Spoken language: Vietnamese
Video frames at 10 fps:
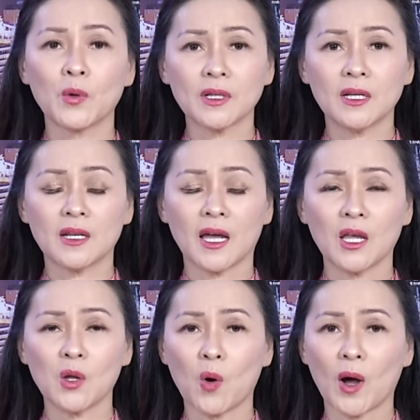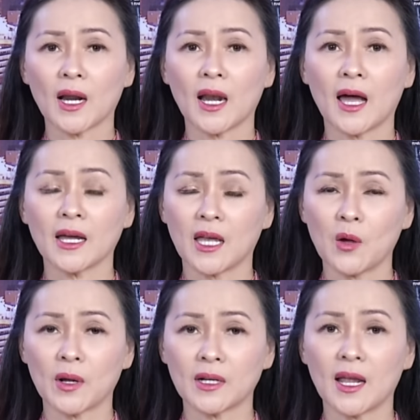quyết định này hoặc là
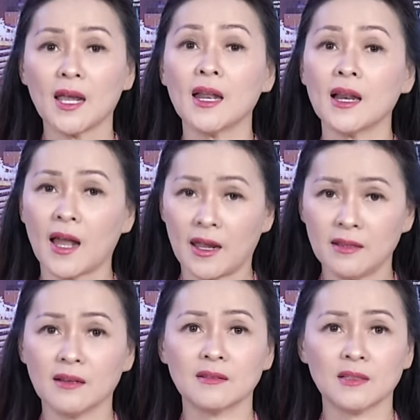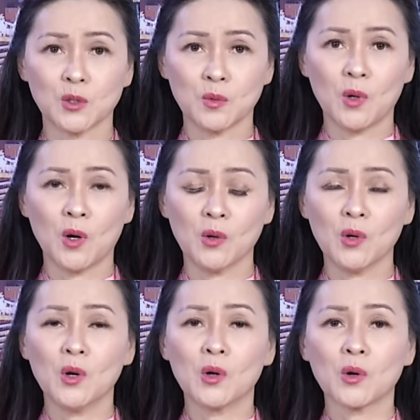kế hoạch này lại nhận được sự ủng
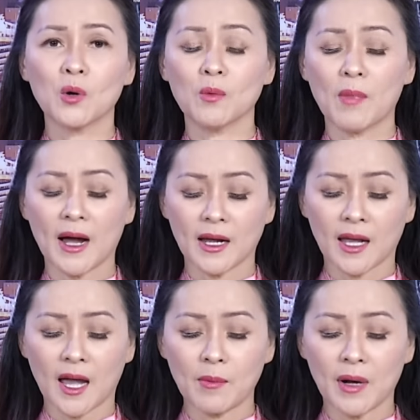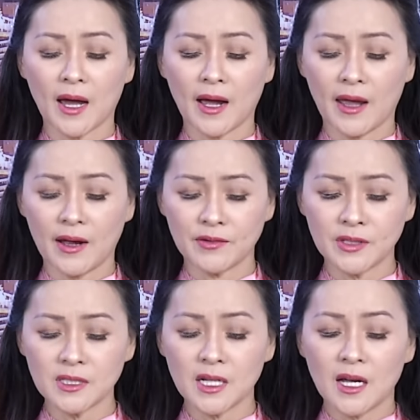hộ của bà Kamala
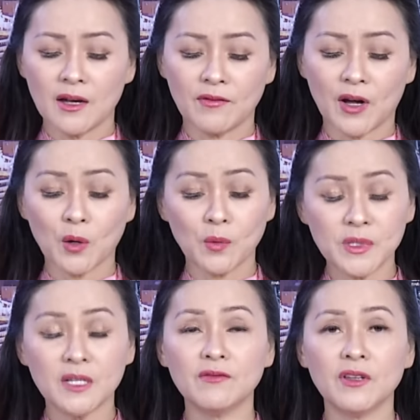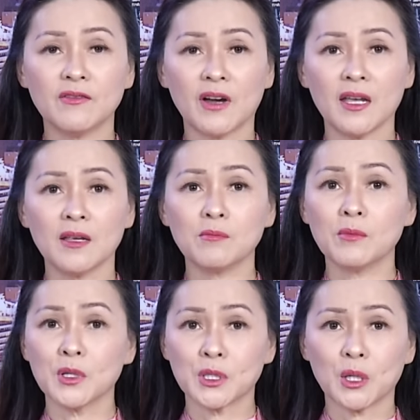Harris và cũng chính vì vậy
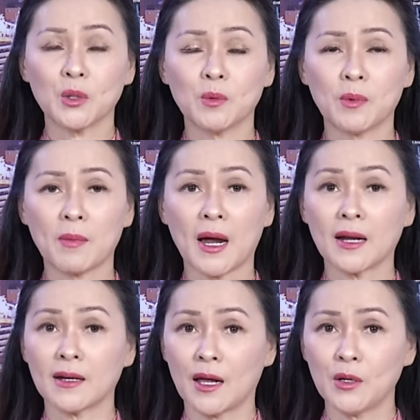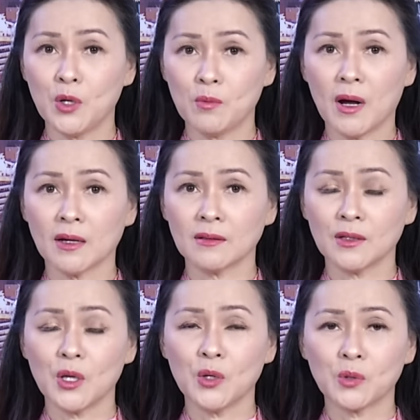Michelle Obama đã nêu bật
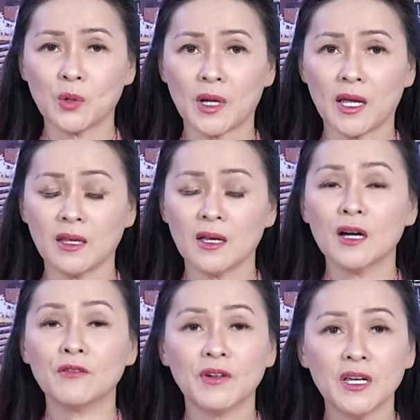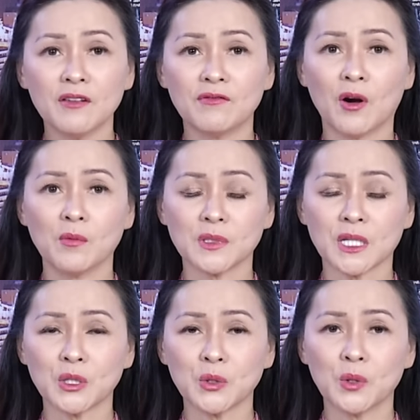yếu tố này với hy vọng
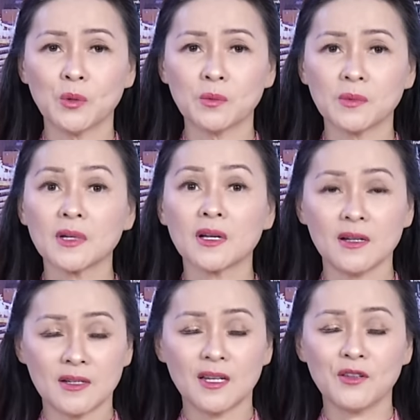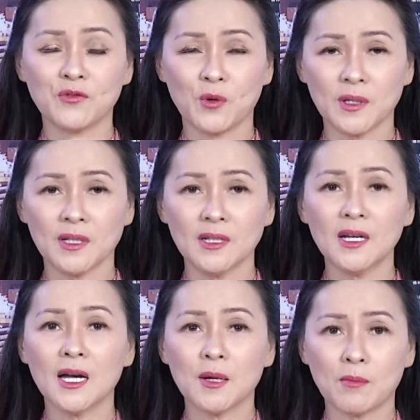sẽ thu hút cử tri phụ
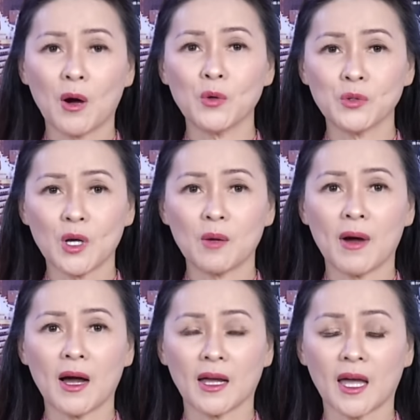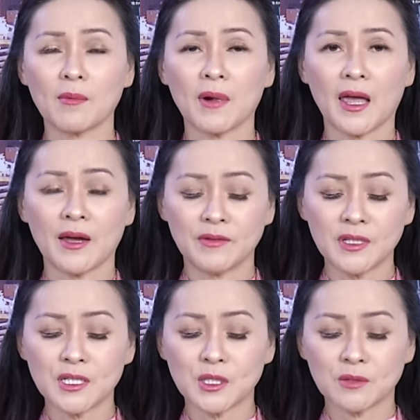nữ bầu cho bà Kamala
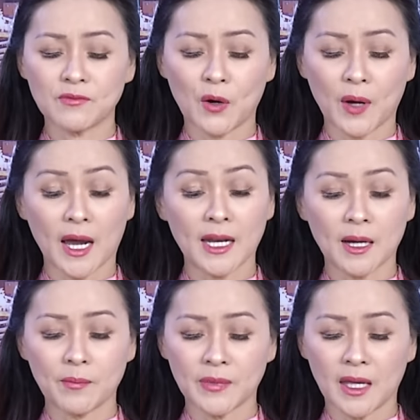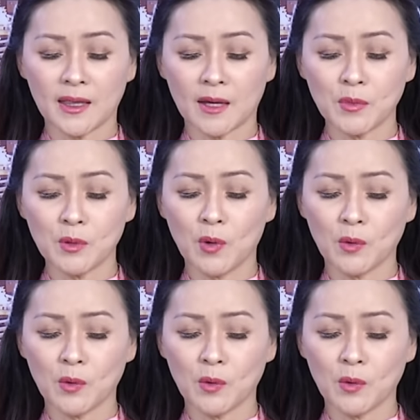Harris vào ngày 5 tây tháng